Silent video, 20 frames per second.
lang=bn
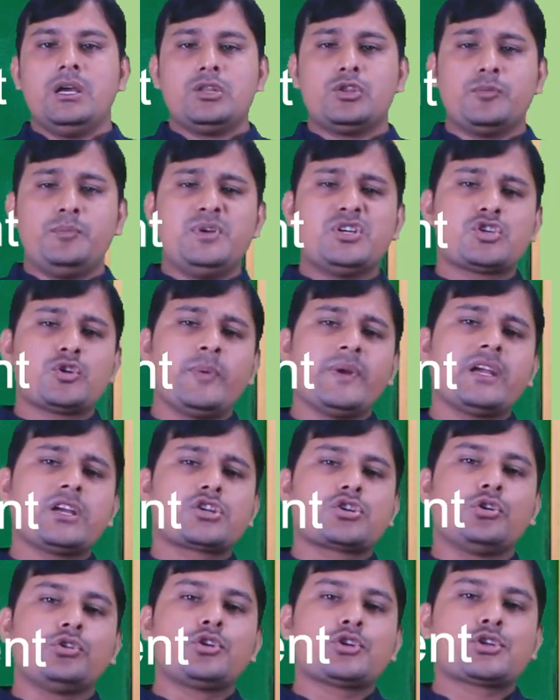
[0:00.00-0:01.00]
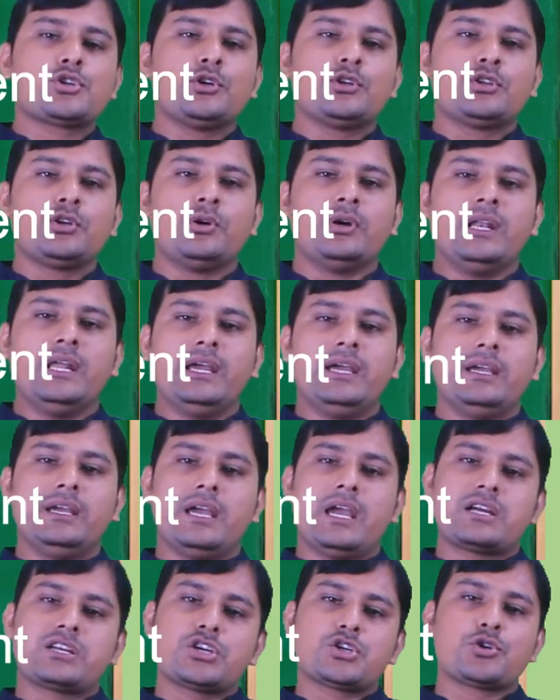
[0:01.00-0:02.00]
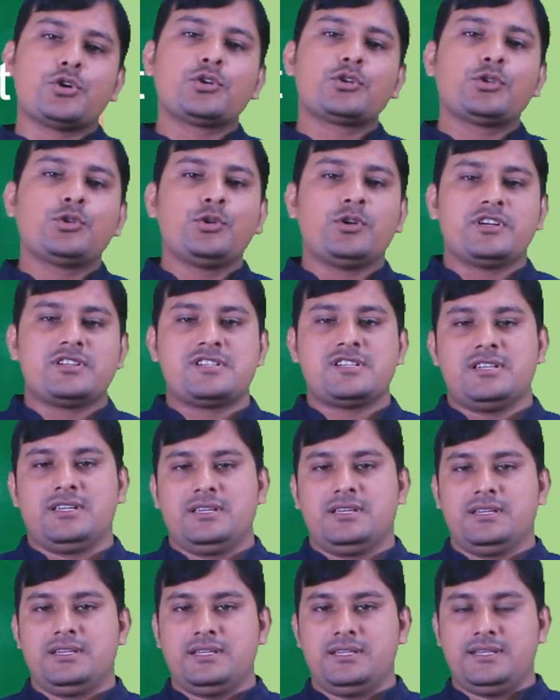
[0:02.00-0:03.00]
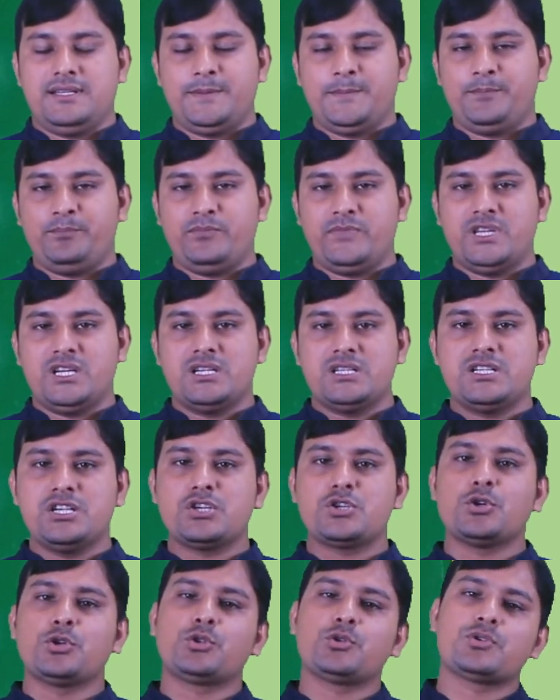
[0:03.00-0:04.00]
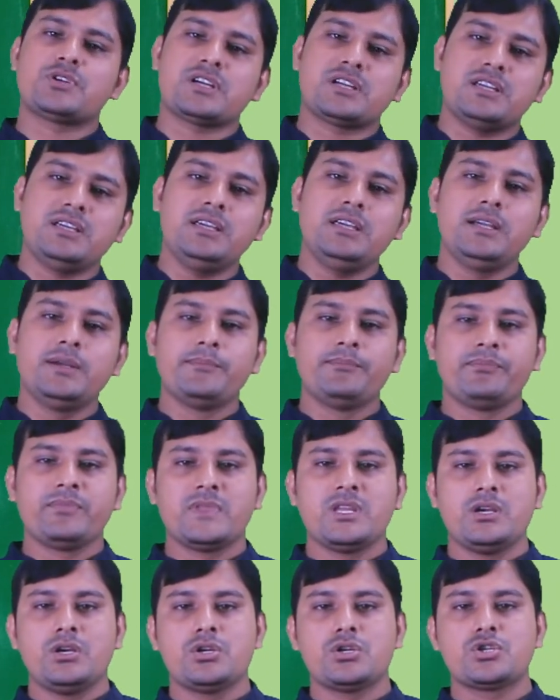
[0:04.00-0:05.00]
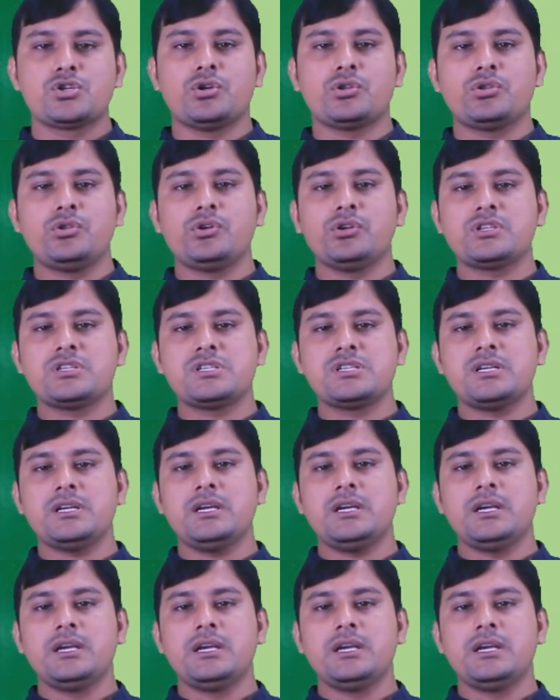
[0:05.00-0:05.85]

তো বিশ্বব্যাংকের সদস্য হতে হলে একটি শর্ত আছে সে শর্তটা কি শর্ত হচ্ছে